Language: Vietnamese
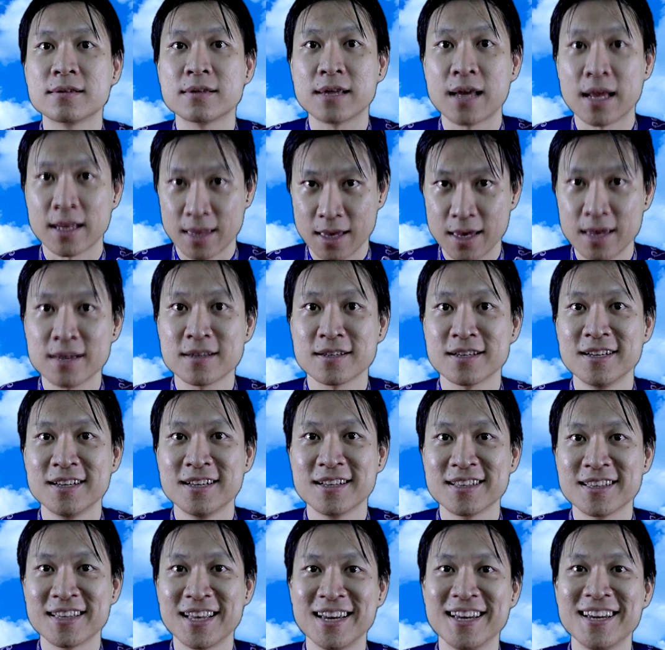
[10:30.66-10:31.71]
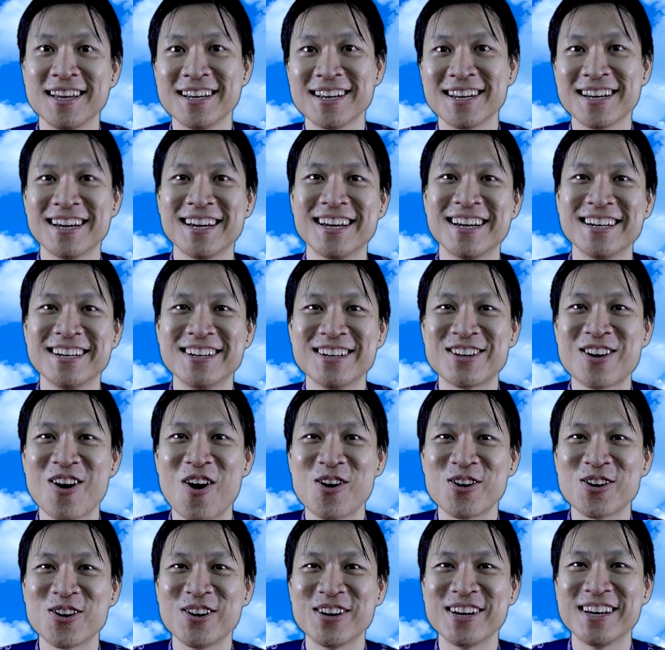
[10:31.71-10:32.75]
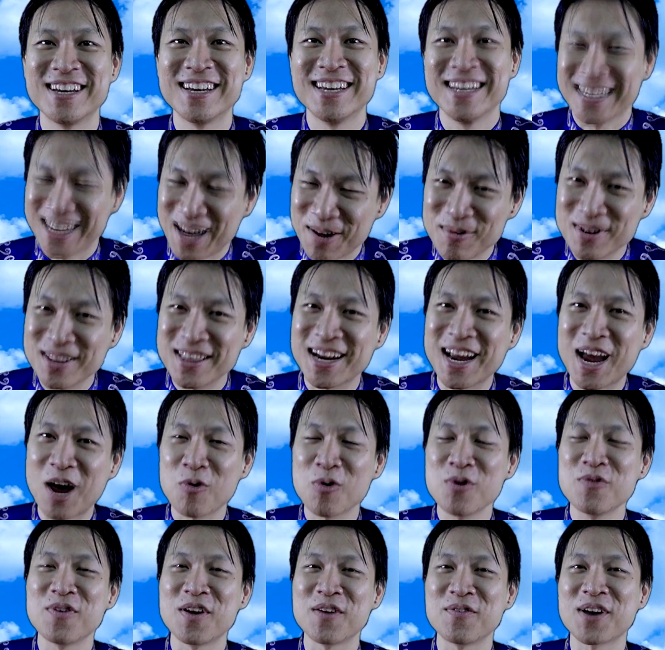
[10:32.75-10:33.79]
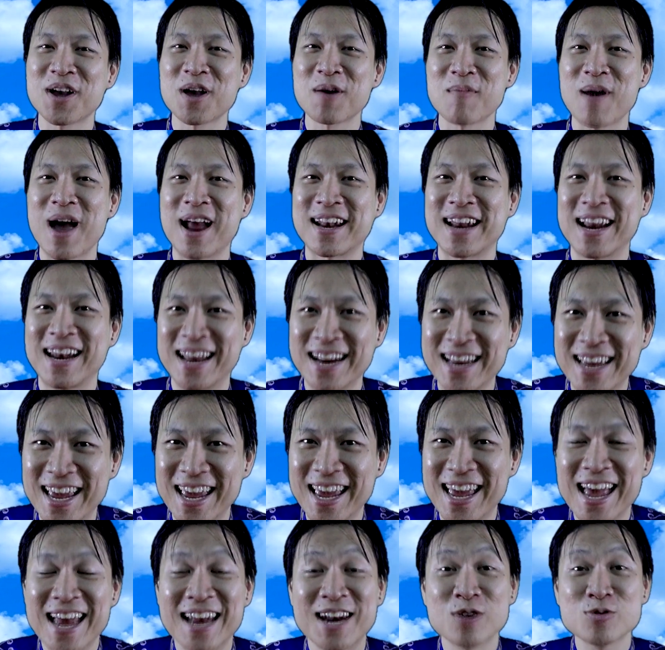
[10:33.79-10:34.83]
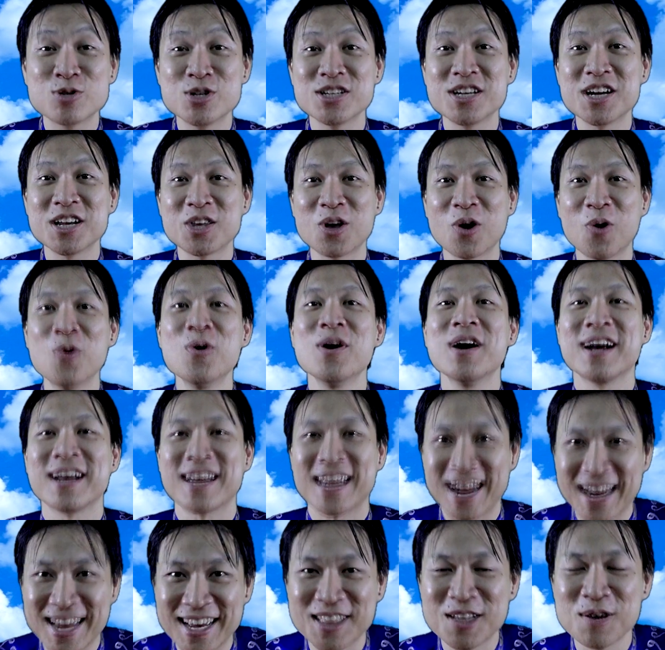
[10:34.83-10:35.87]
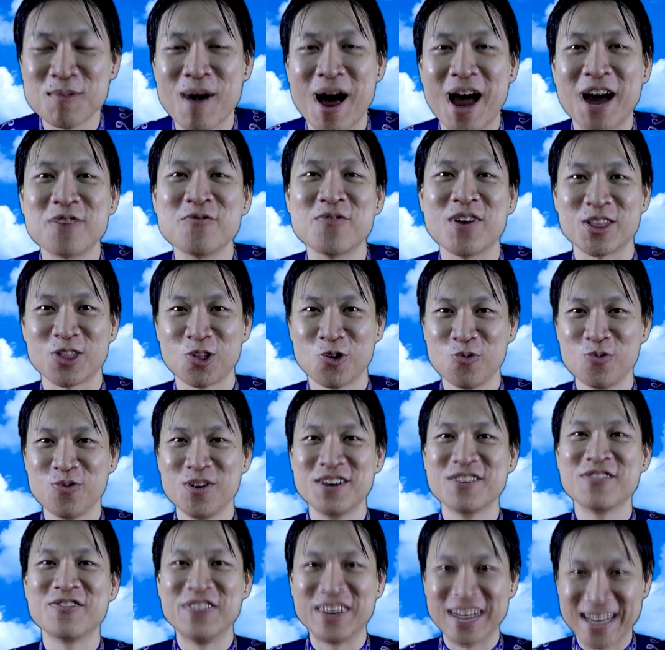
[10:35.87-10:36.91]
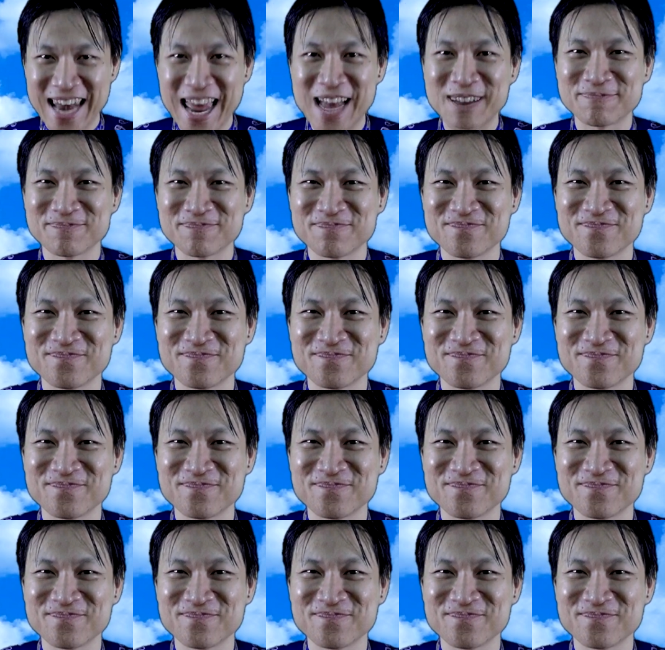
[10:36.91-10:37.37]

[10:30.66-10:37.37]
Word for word: dạ thiệt thì được chọn rồi Cảm ơn tất cả quý vị và các bạn đã lắng nghe Đấu trường Dân Chủ, cải thiện tư bản và tôn vinh Việt Nam.